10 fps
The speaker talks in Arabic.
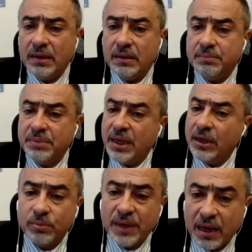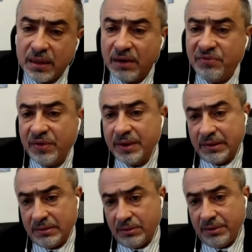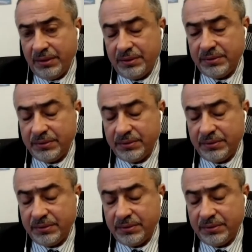آه، كانوا من اكثر الفئات اللي تضرر.